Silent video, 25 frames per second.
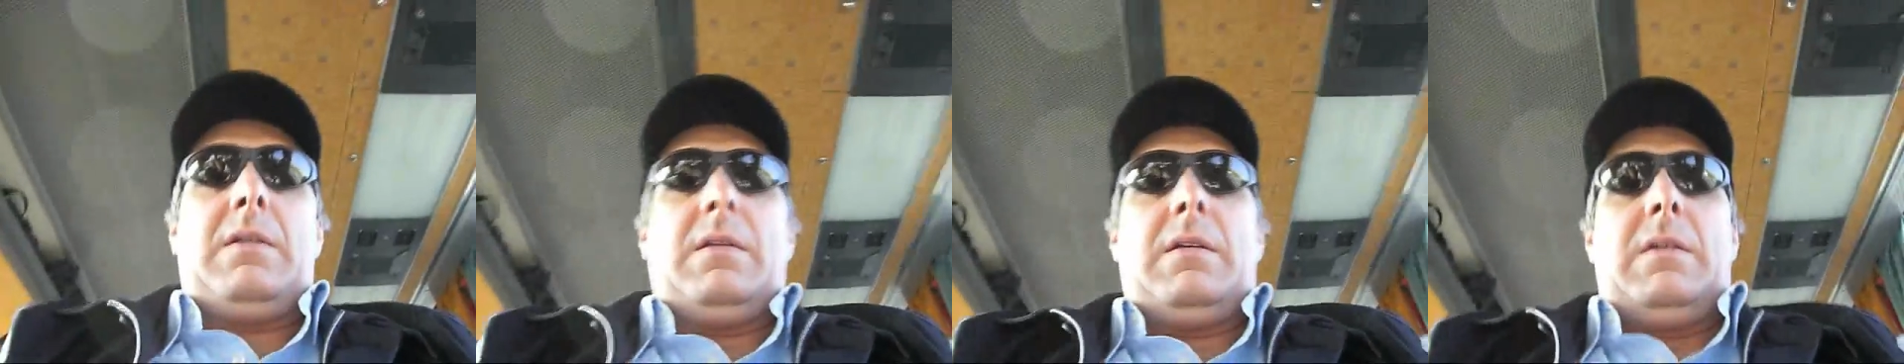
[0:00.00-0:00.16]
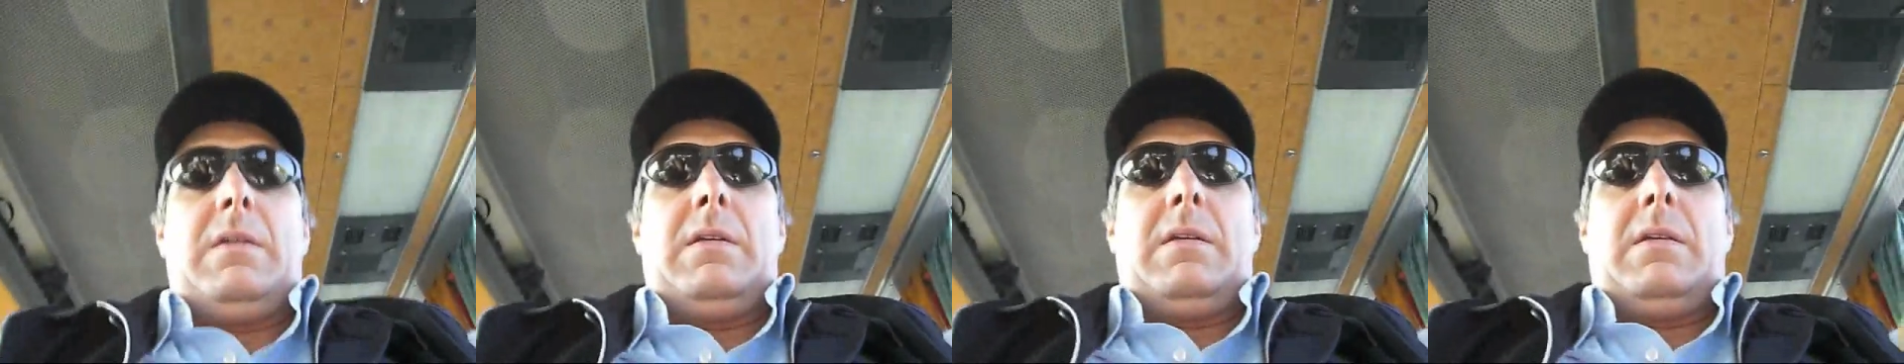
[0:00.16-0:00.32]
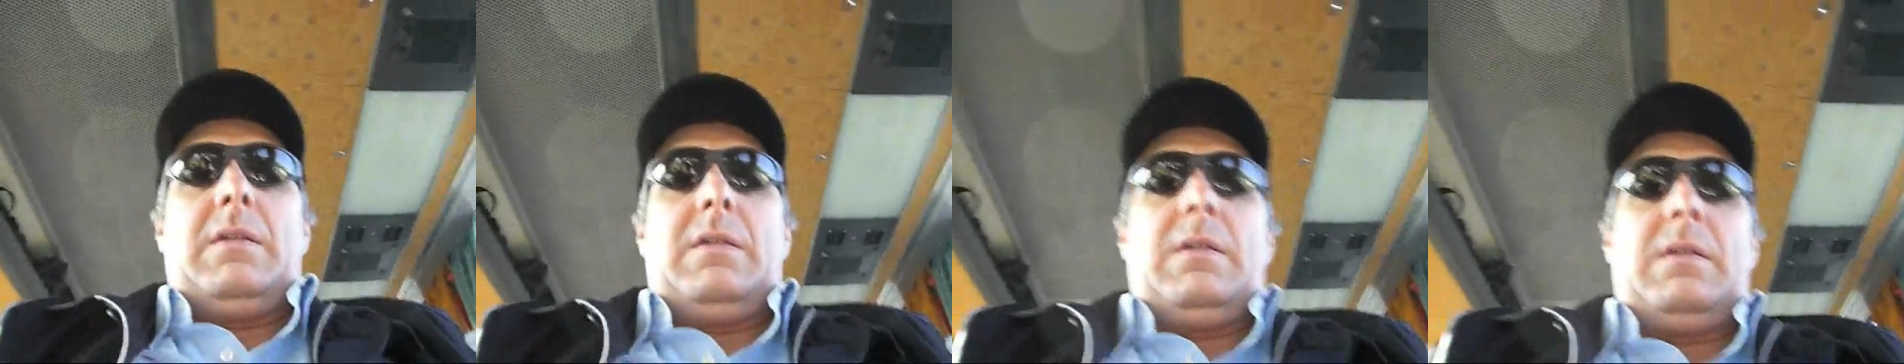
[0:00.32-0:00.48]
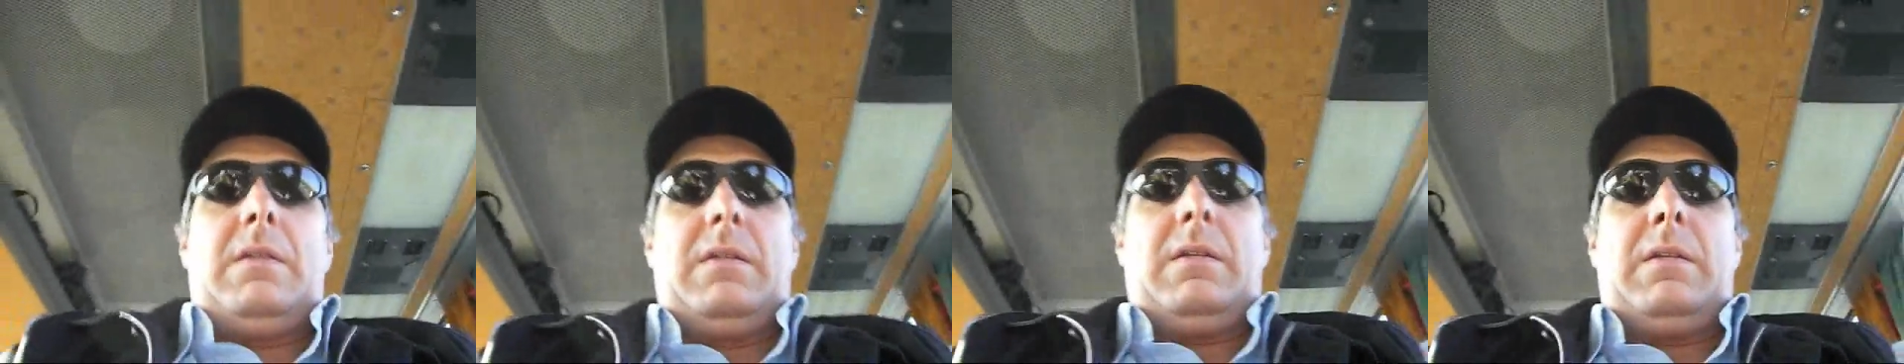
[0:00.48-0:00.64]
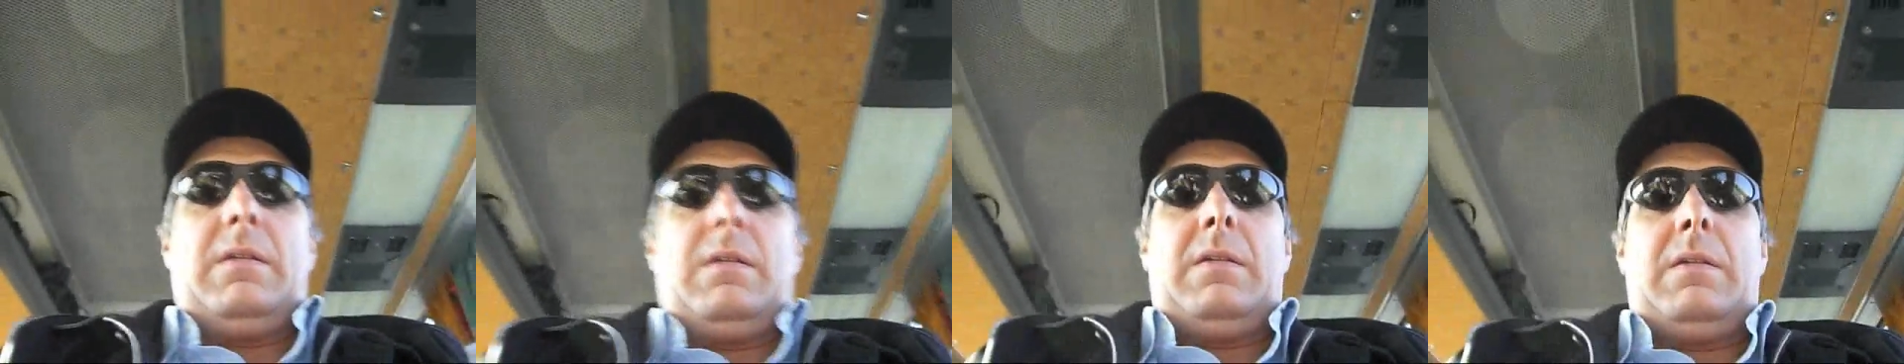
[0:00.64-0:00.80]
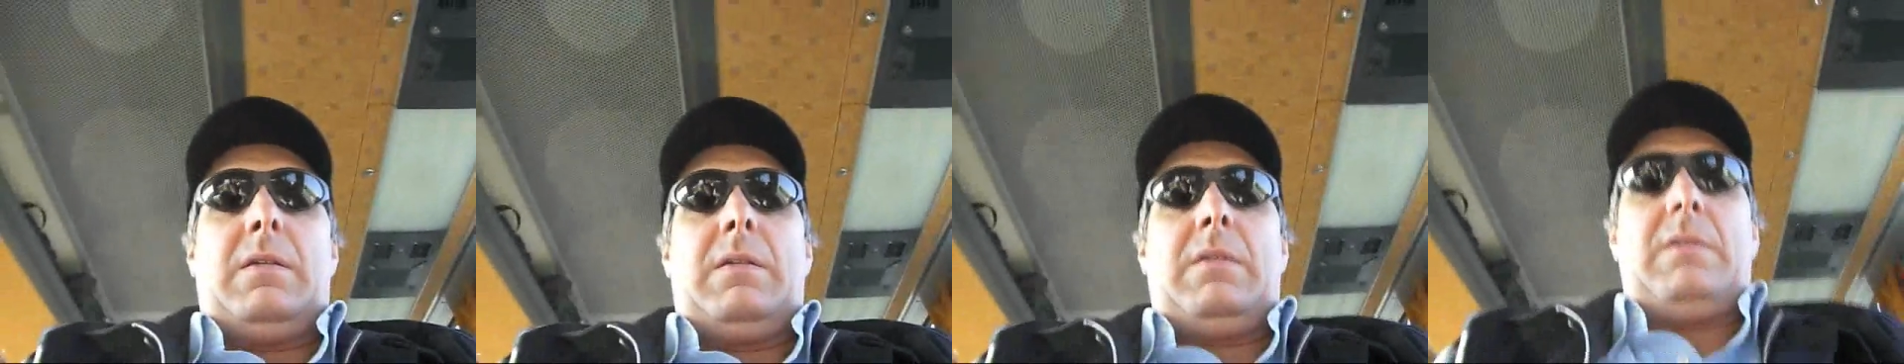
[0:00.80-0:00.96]
Hallo
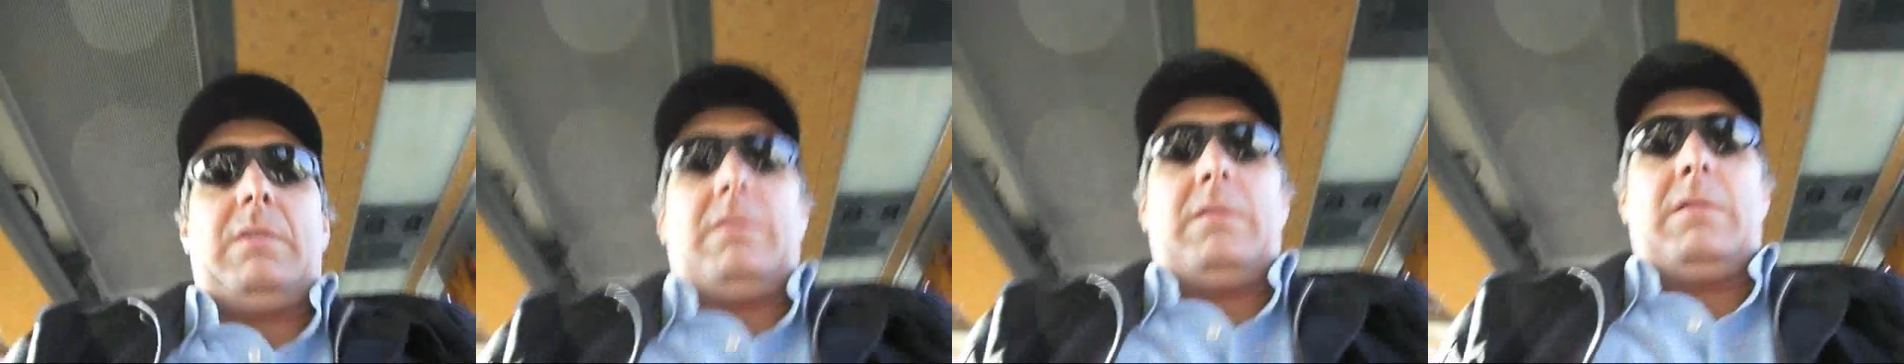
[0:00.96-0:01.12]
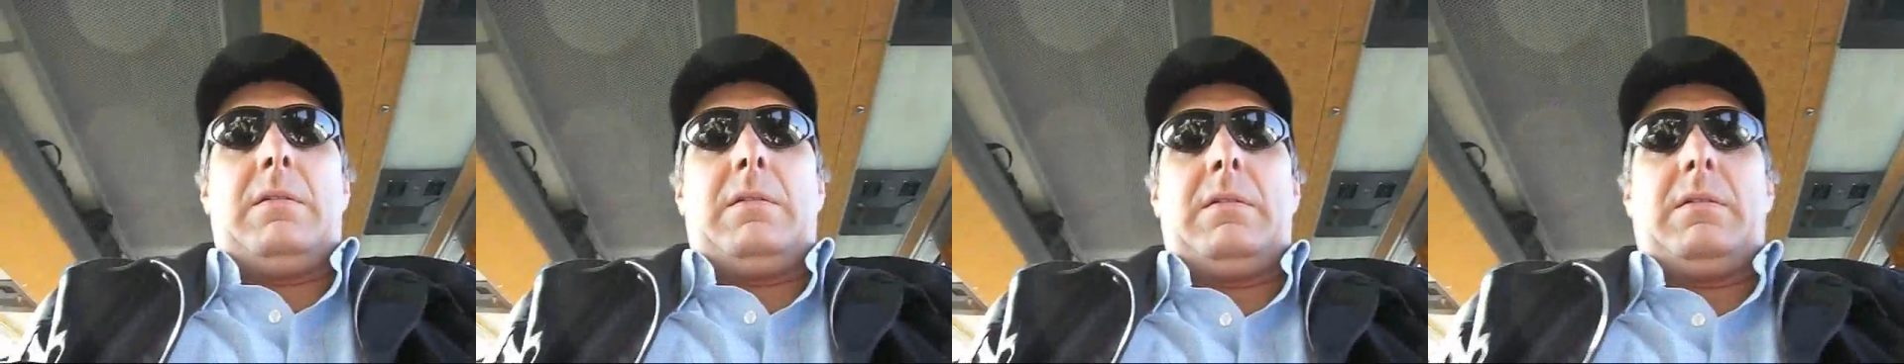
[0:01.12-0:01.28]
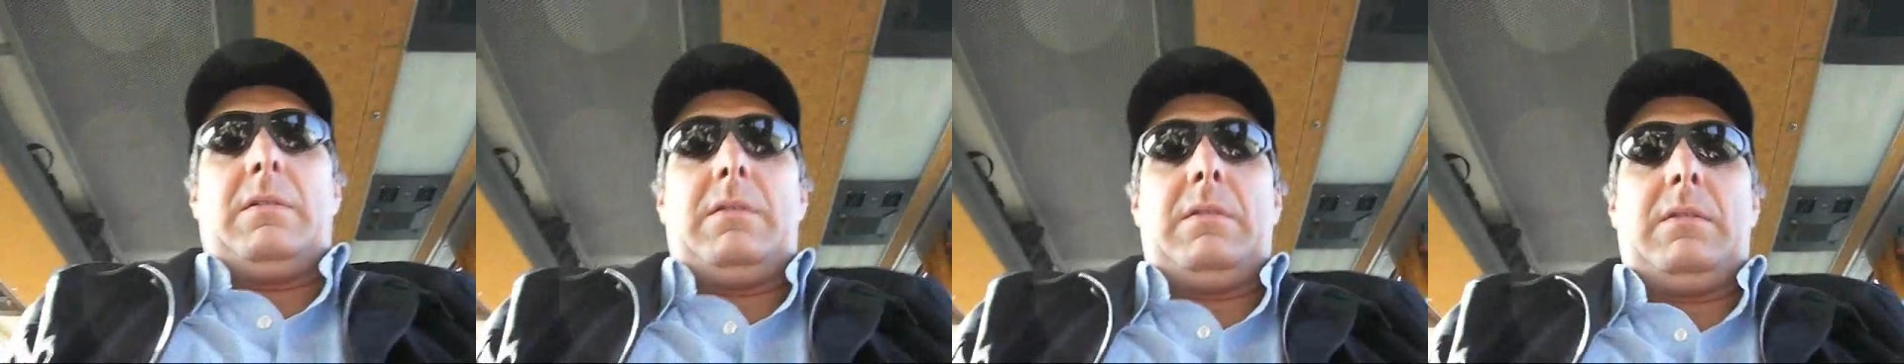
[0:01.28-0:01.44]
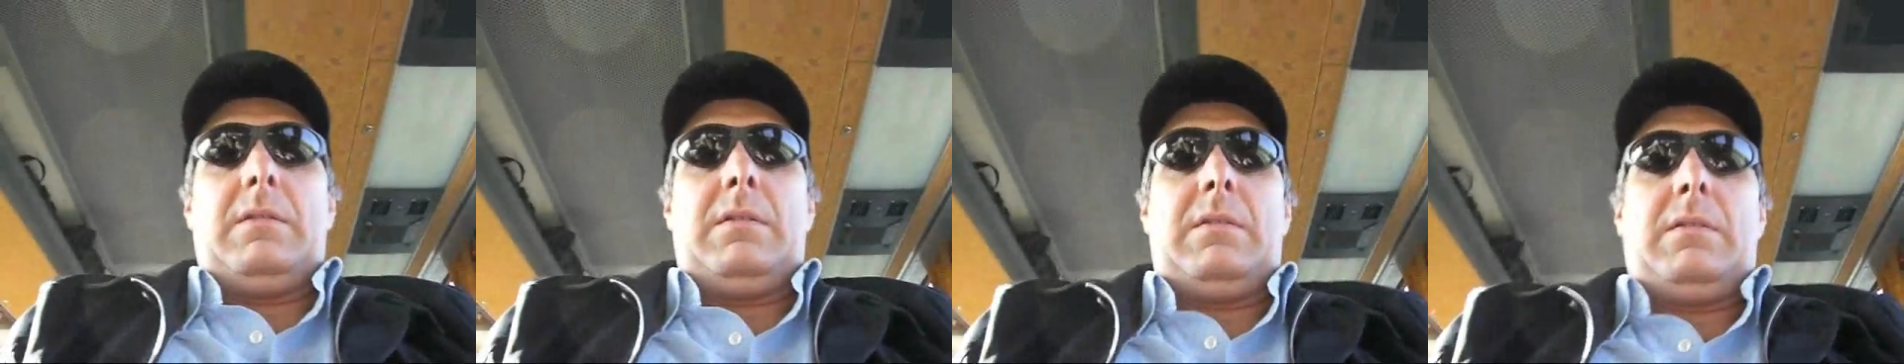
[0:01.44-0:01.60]
Leute, ihr habt mich ja